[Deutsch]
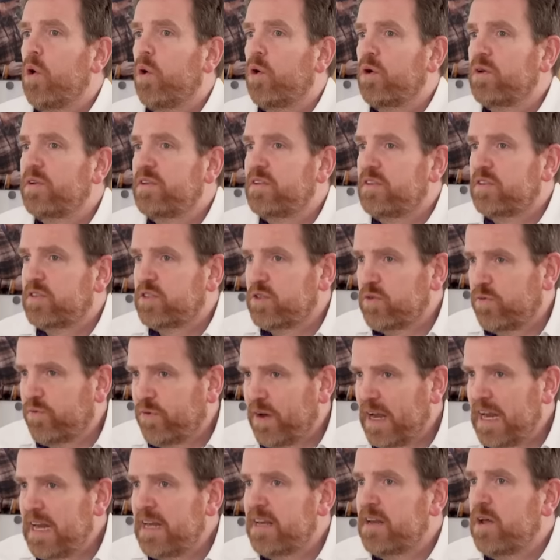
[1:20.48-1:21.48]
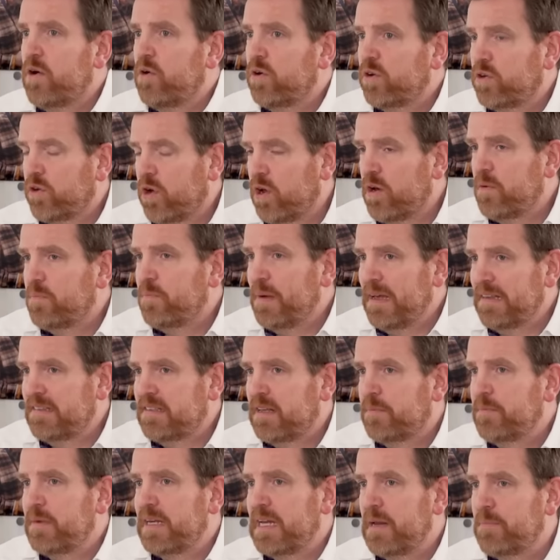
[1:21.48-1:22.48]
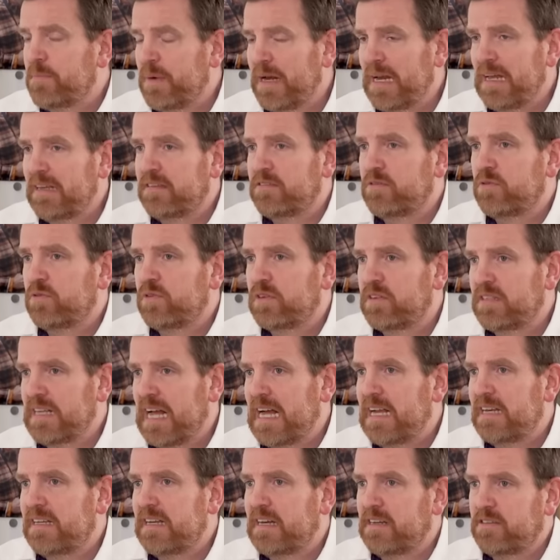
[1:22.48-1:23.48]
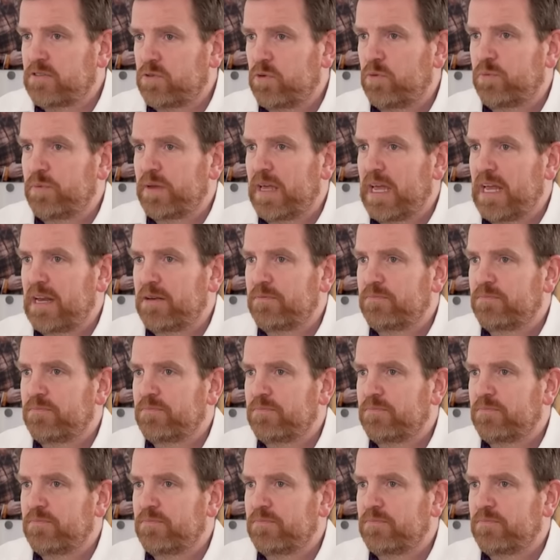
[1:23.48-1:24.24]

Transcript: und zufriedener und können besser mit den Belastungen des Alltags umgehen.